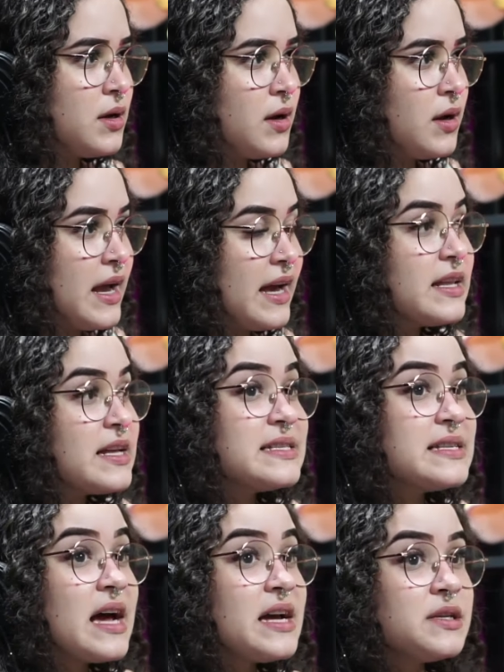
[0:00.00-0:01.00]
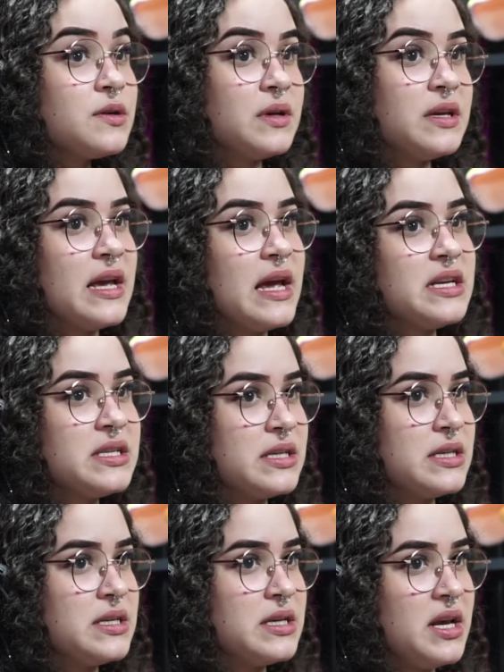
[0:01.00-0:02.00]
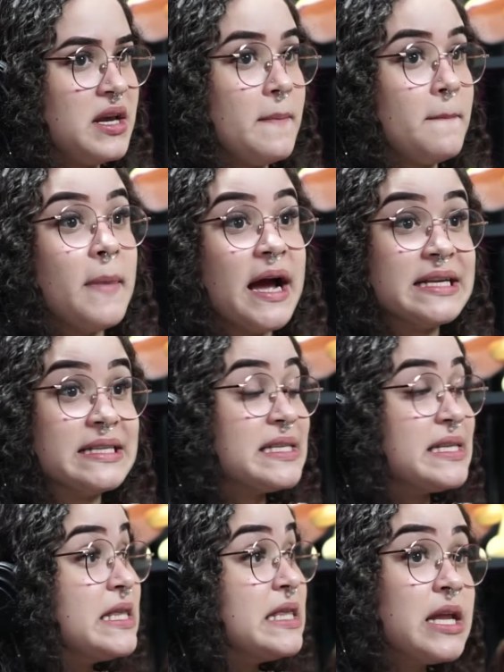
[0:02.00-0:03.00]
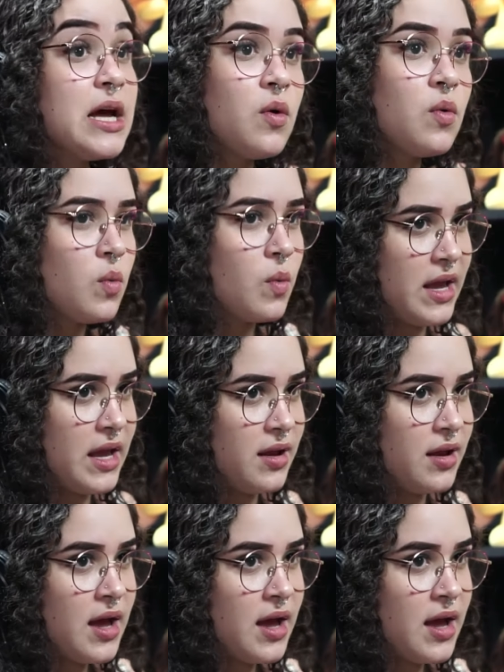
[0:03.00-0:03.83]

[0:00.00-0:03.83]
elas acham que é xixi, mas não é.